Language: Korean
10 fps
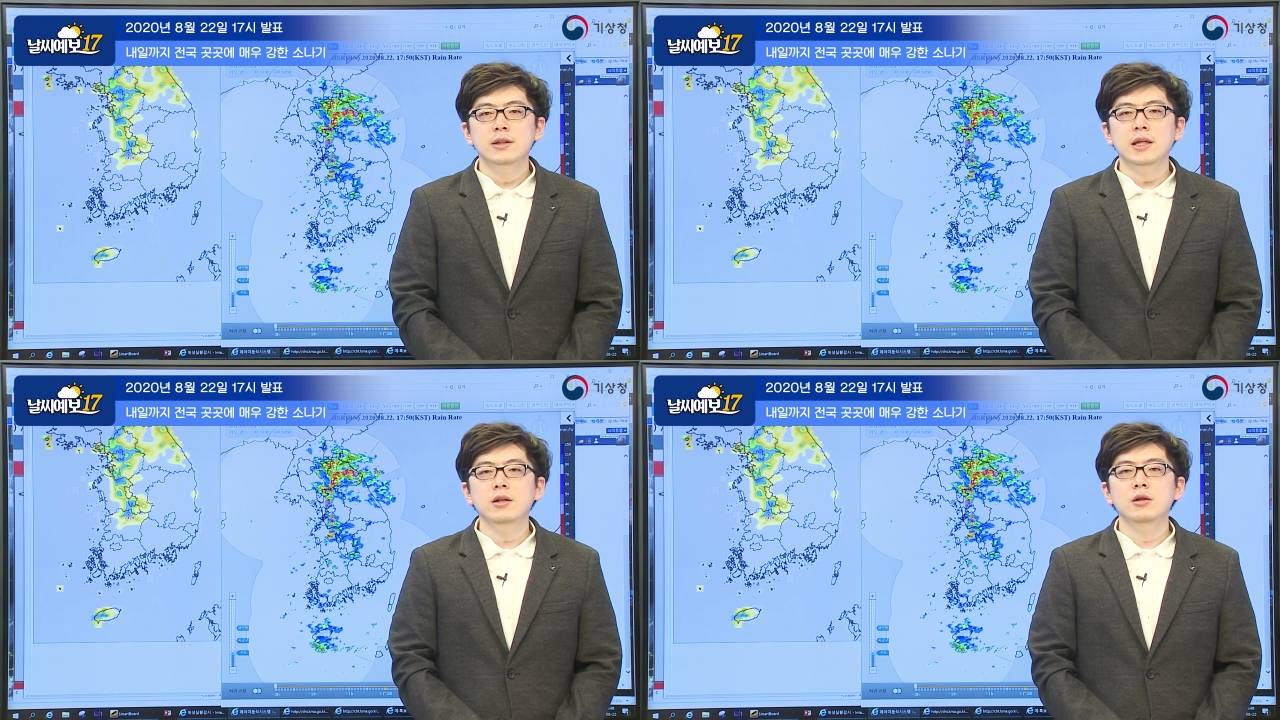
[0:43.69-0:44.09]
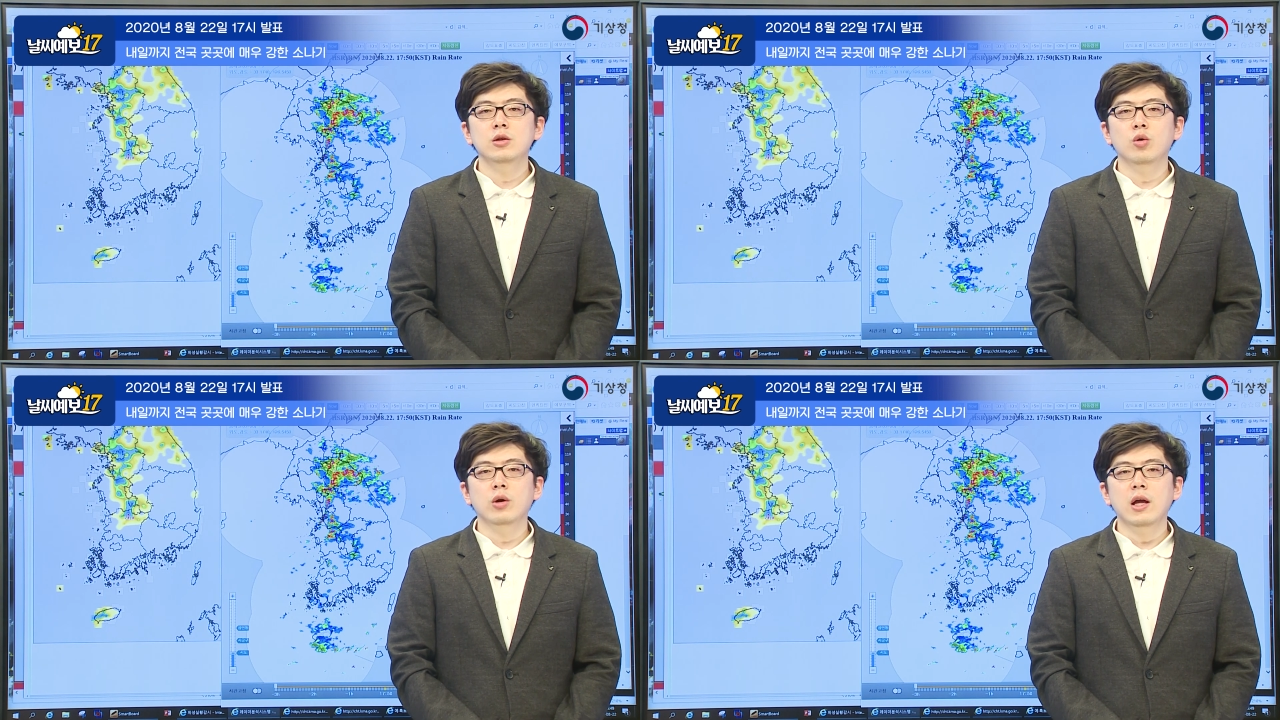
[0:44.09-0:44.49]

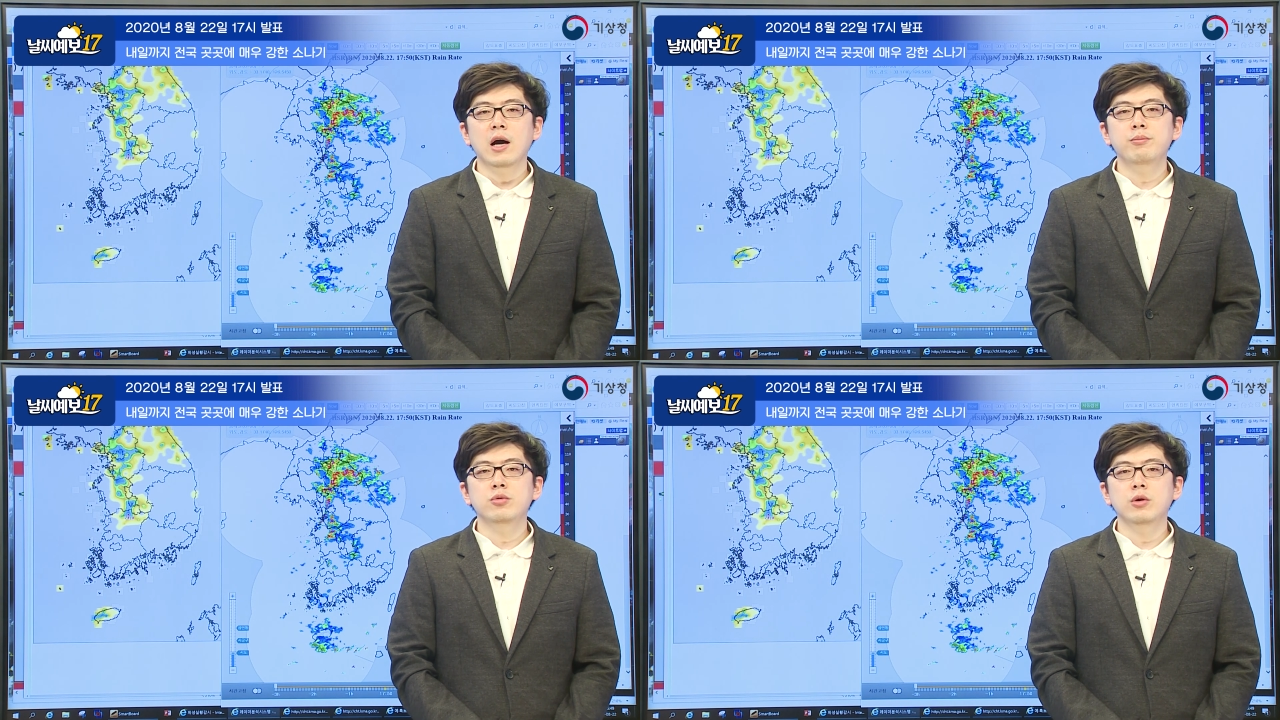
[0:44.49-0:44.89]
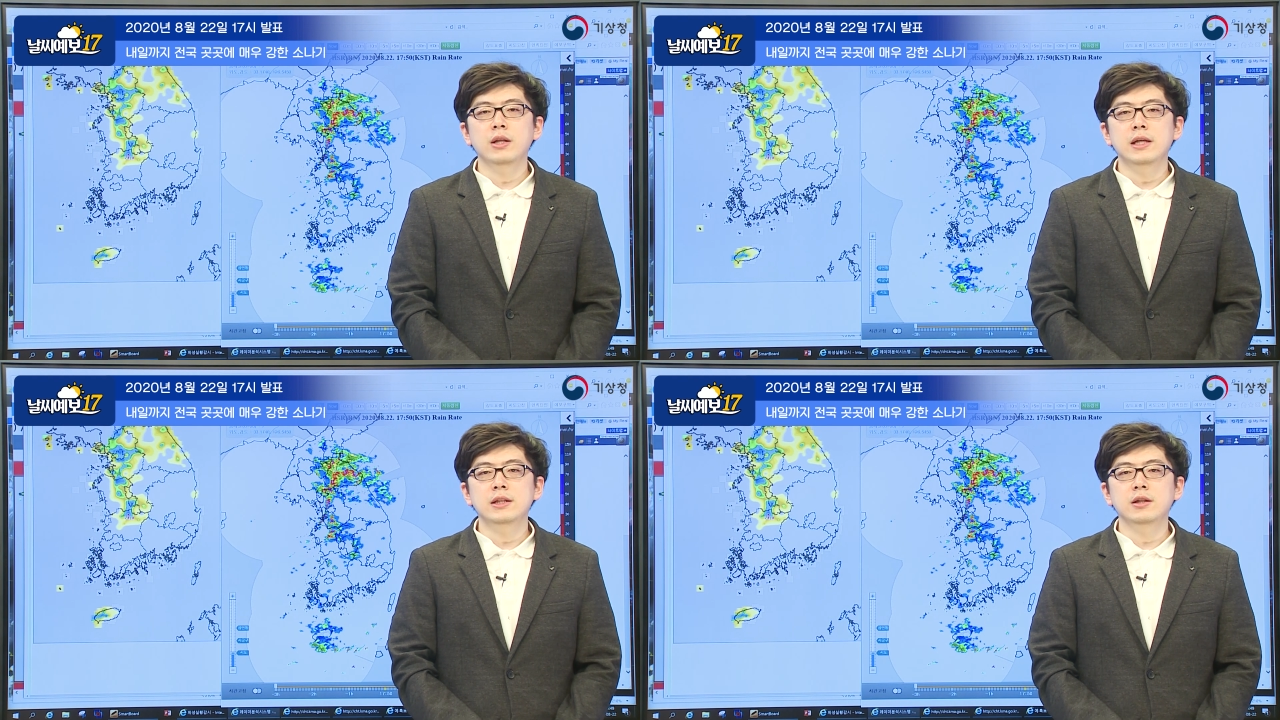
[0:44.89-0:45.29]
차트를 통해 앞으로의
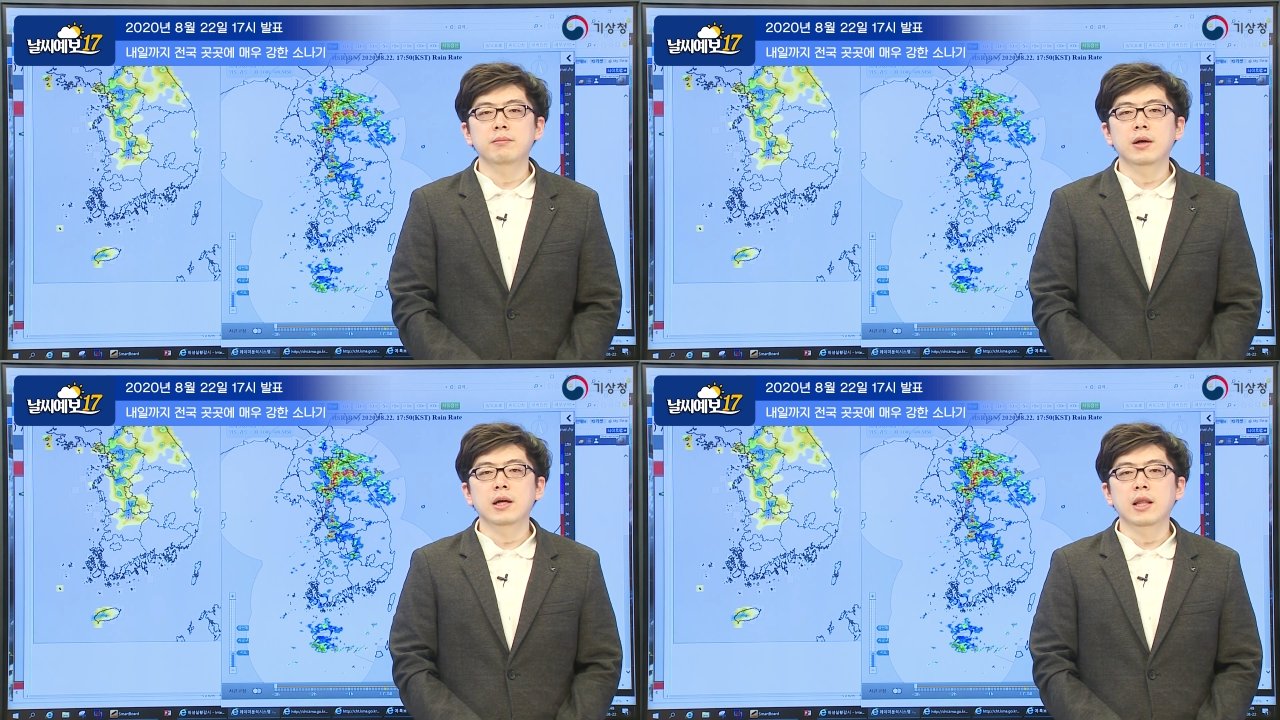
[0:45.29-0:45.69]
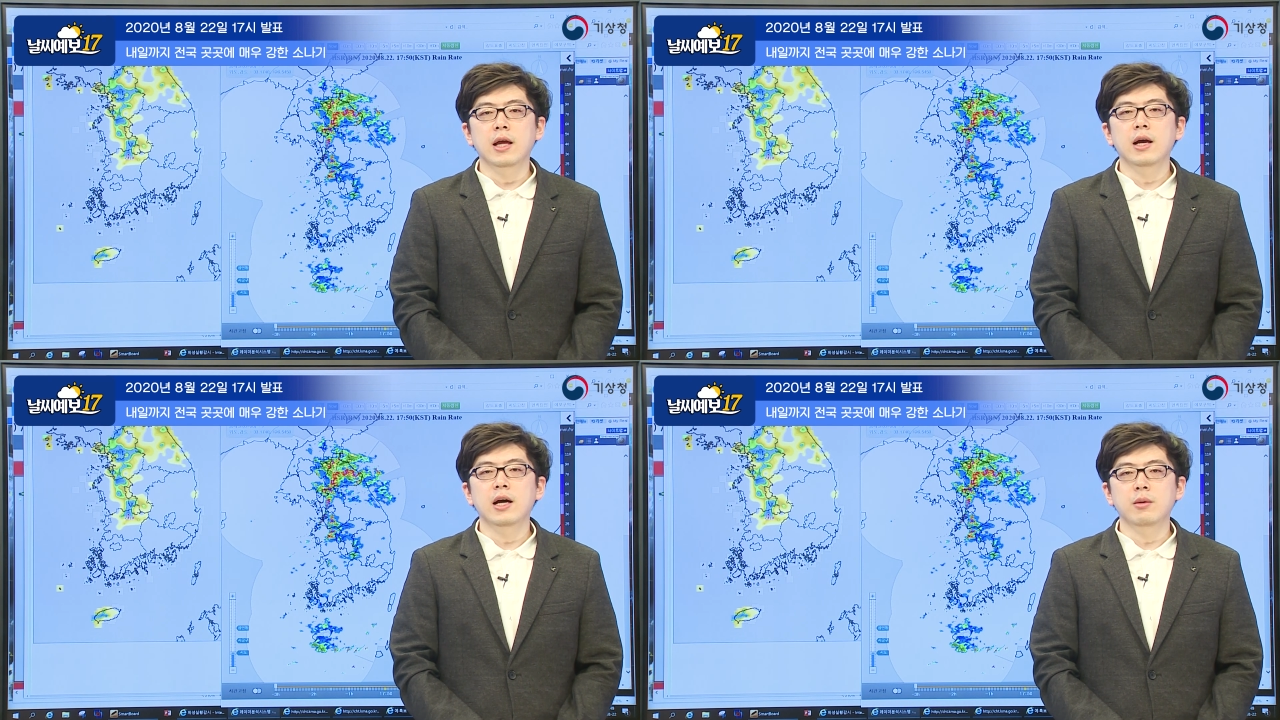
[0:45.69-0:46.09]
날씨 전망에
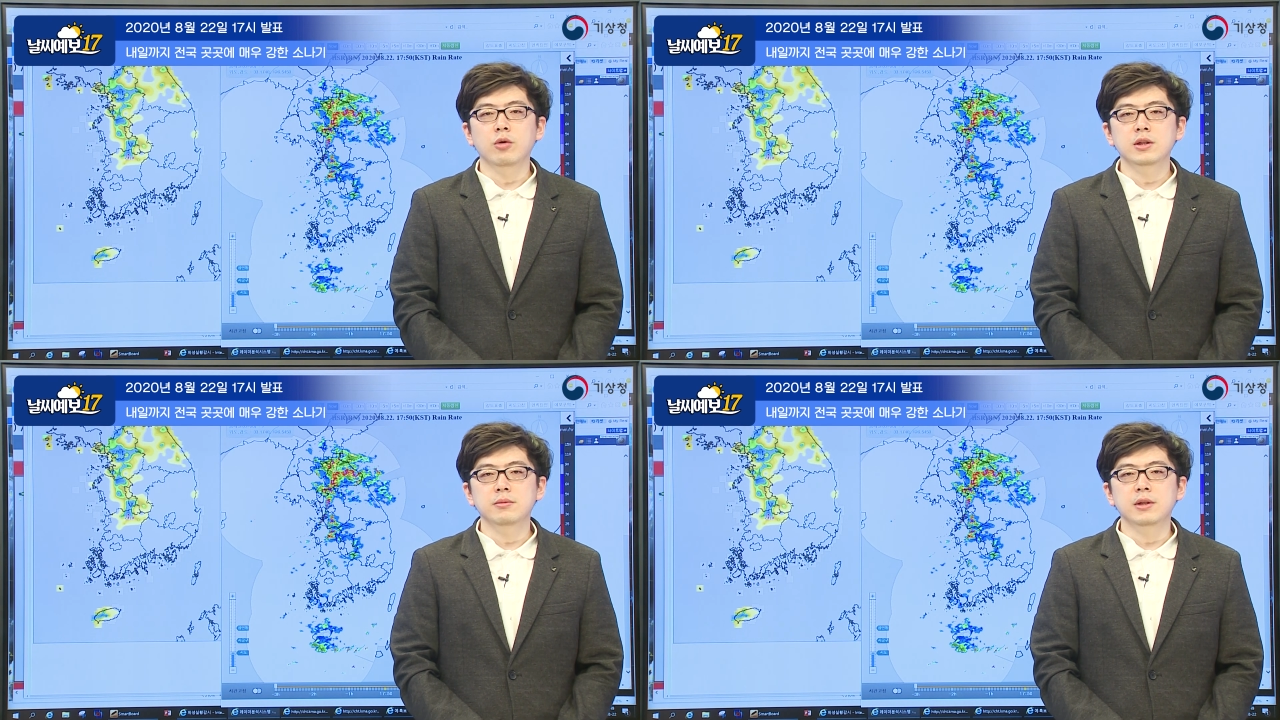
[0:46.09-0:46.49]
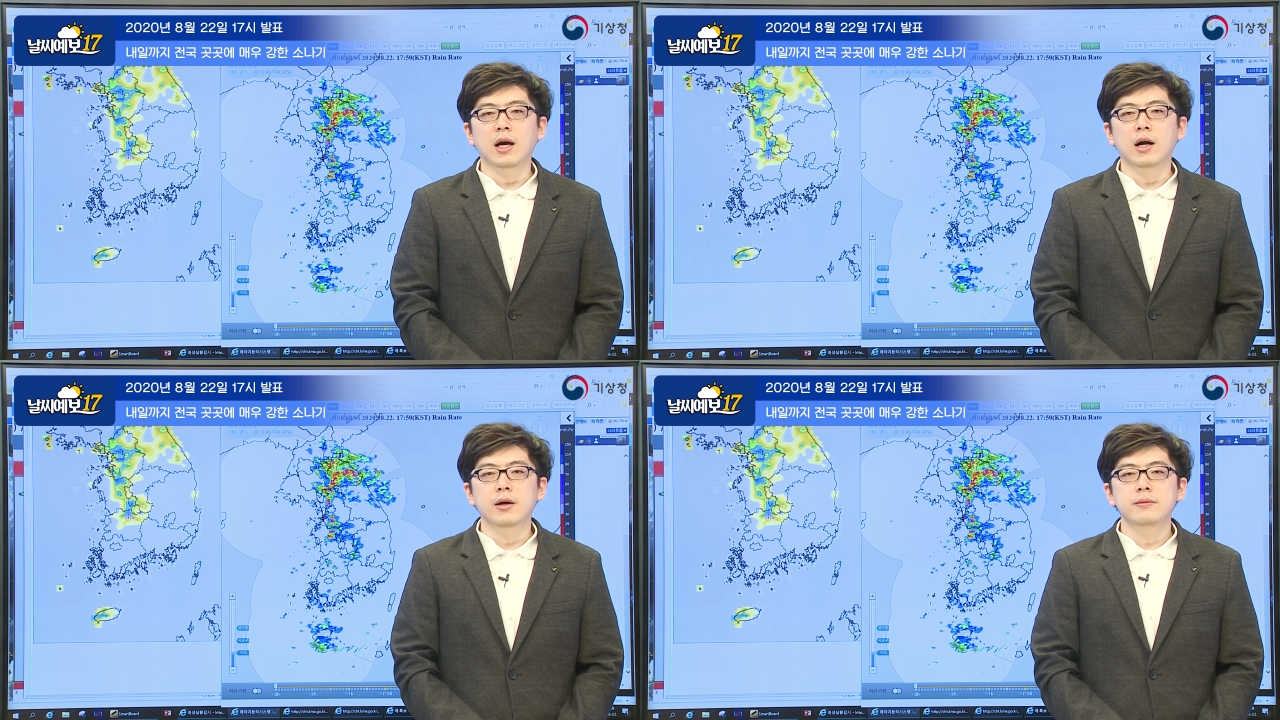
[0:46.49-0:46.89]
대해
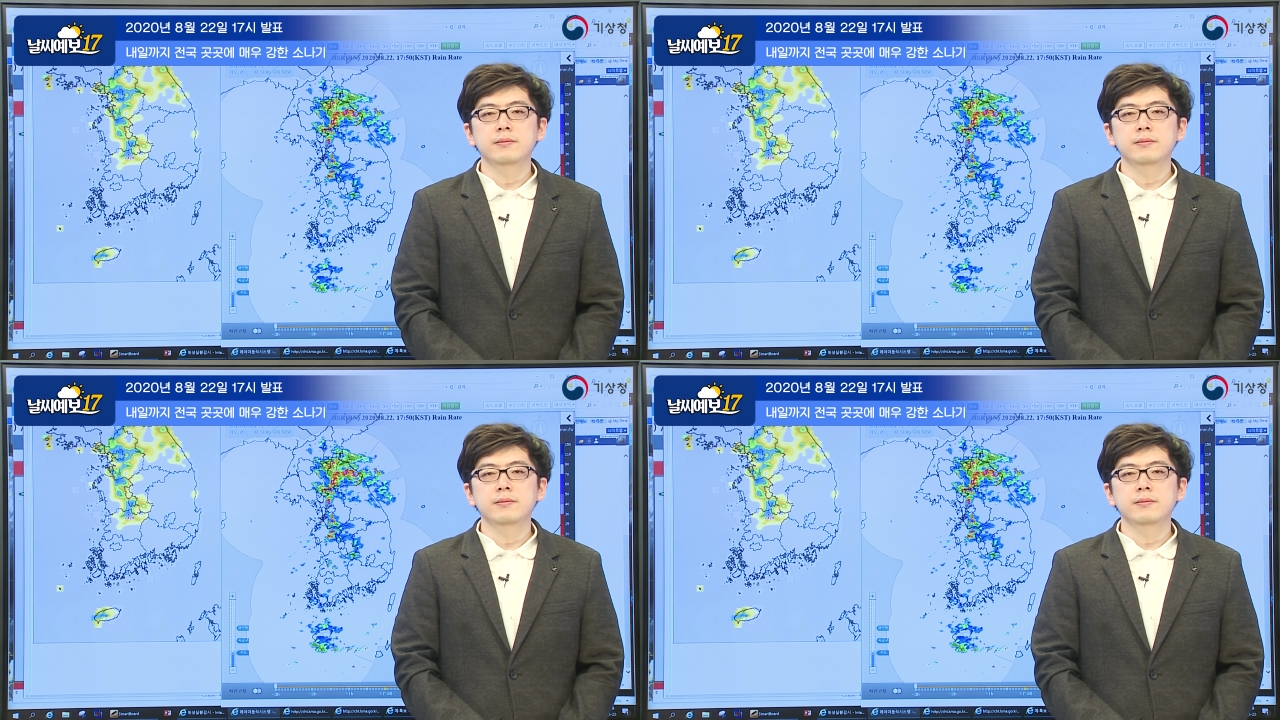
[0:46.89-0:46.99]
알아보겠습니다.